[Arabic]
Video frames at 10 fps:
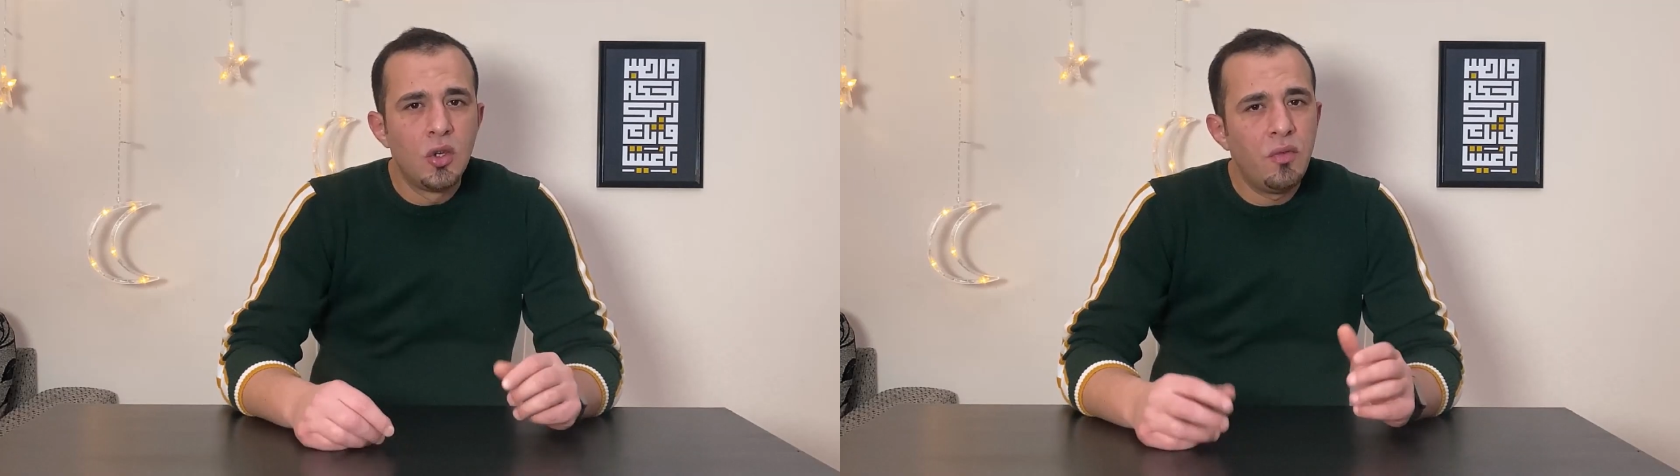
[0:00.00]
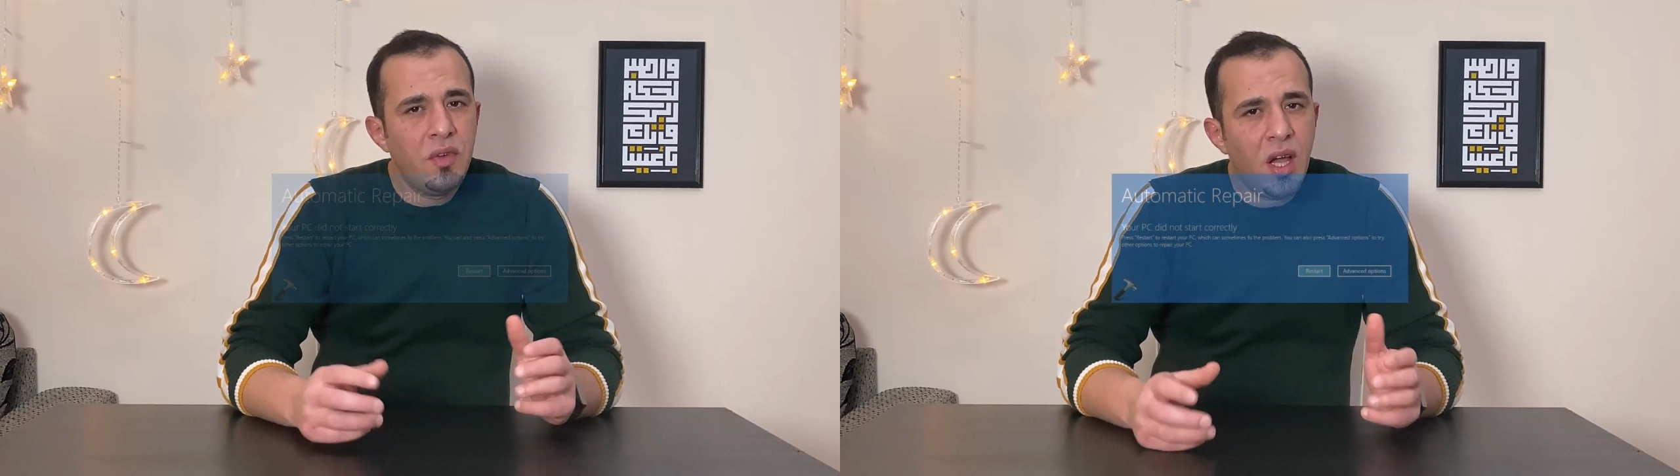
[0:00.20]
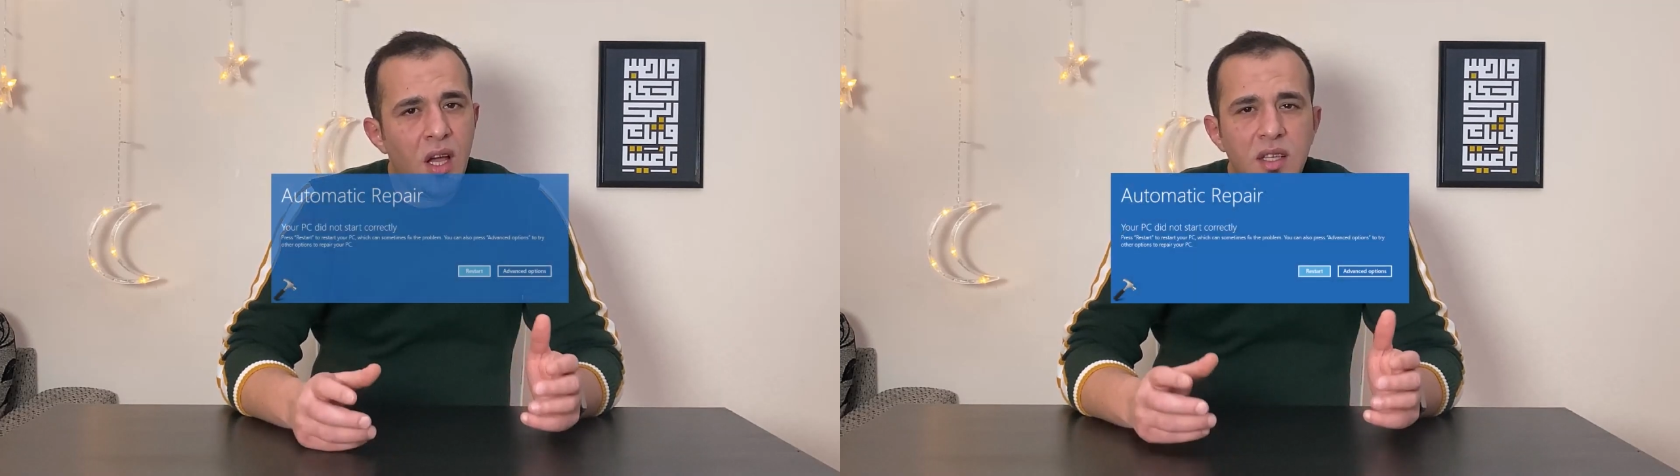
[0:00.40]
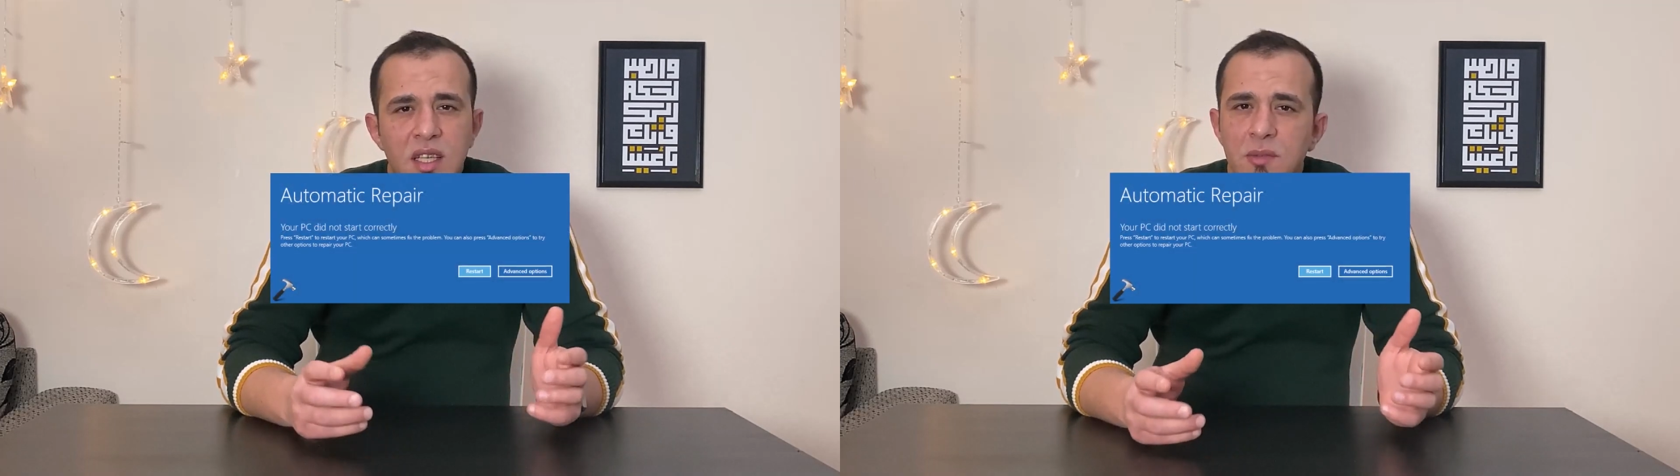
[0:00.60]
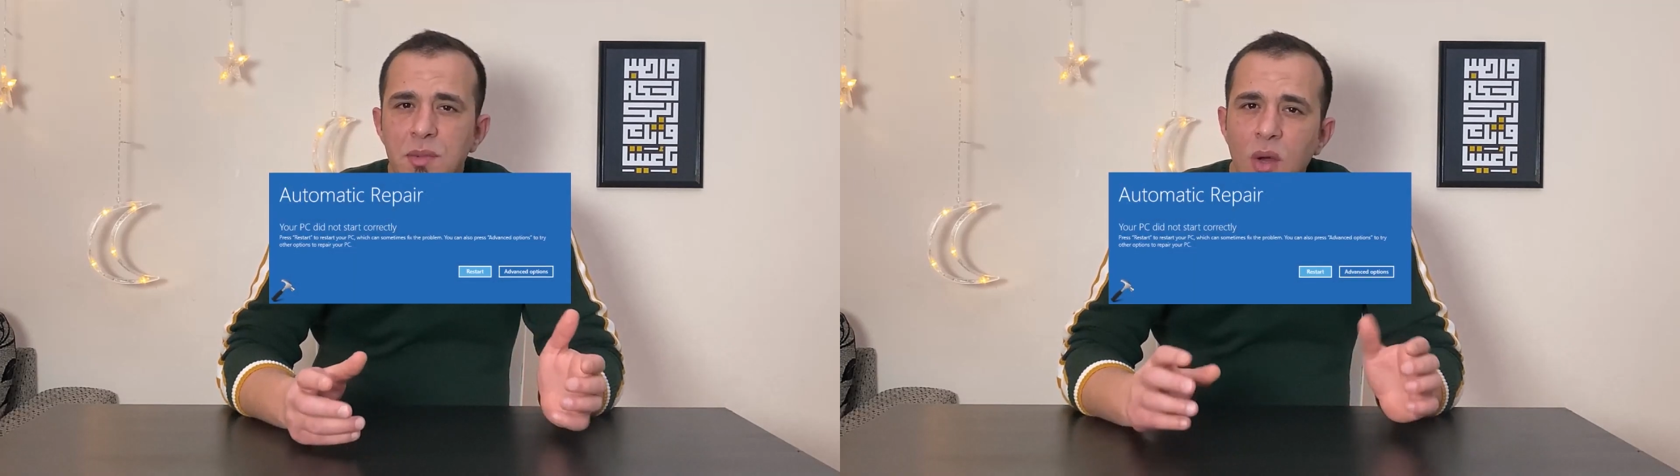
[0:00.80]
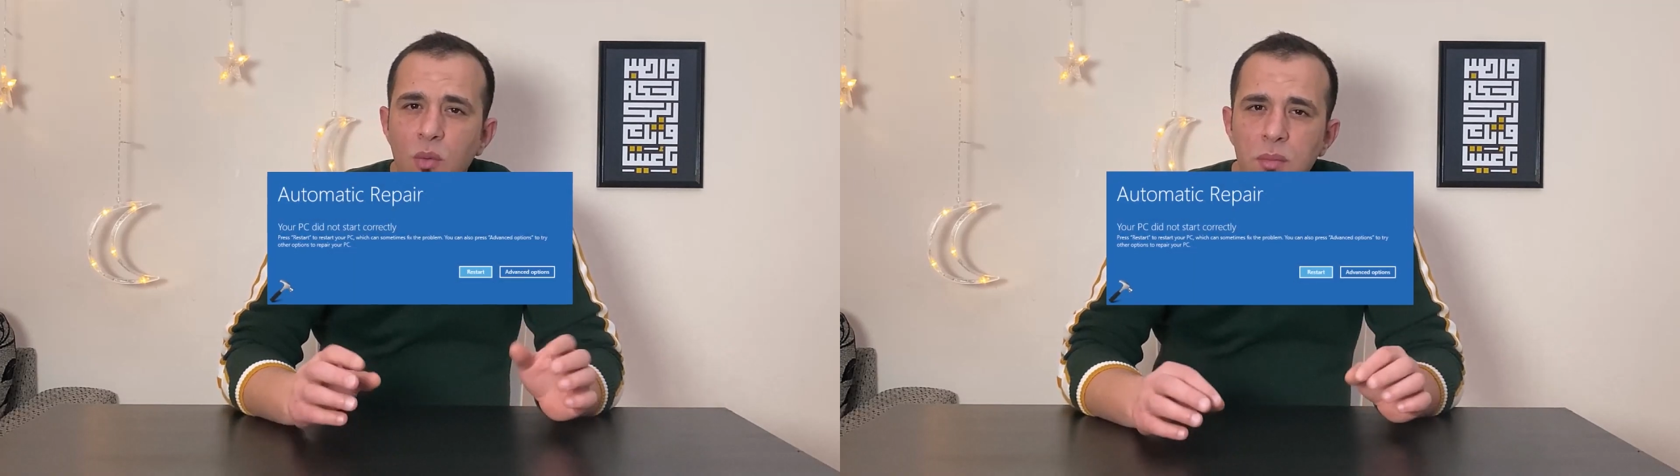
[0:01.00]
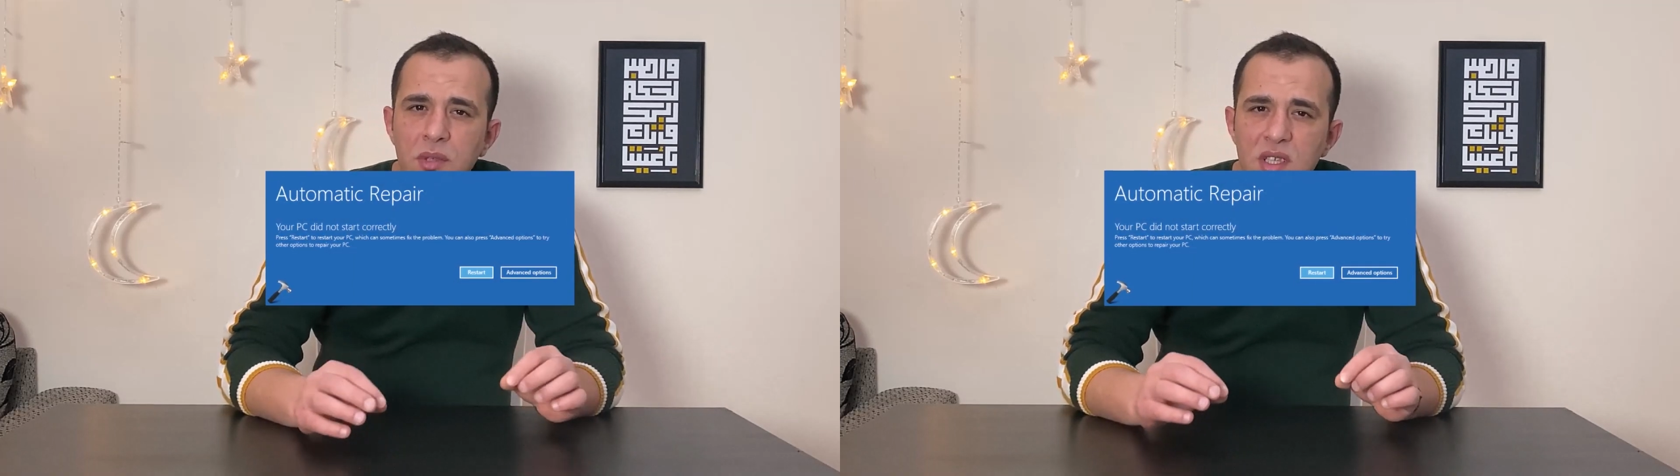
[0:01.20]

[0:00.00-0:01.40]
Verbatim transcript: وفي حال كنت بدوامة